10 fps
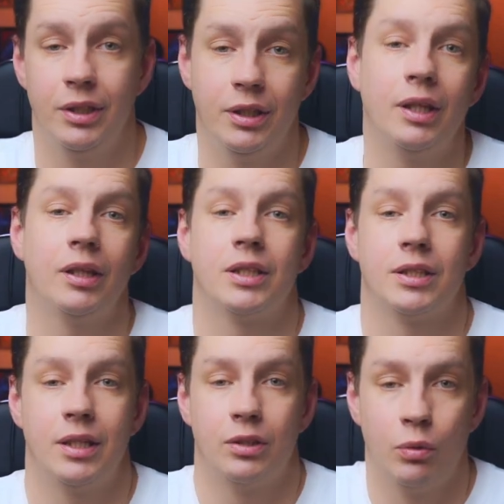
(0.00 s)
это
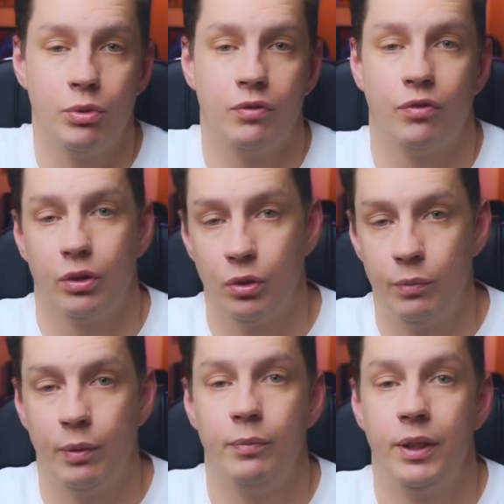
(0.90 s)
создать сообщество, в
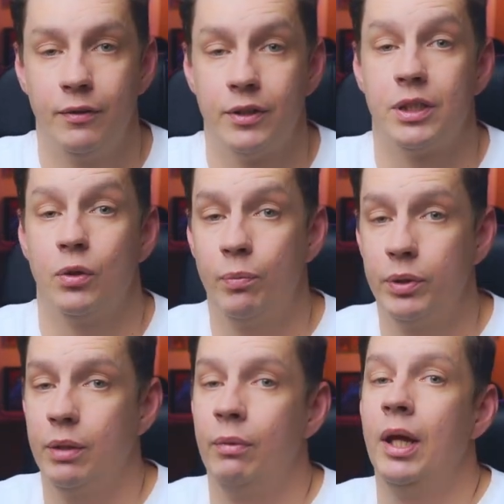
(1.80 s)
котором обмениваться
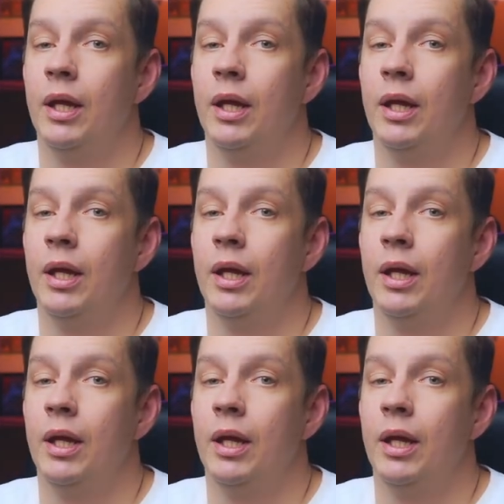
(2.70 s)
опытом,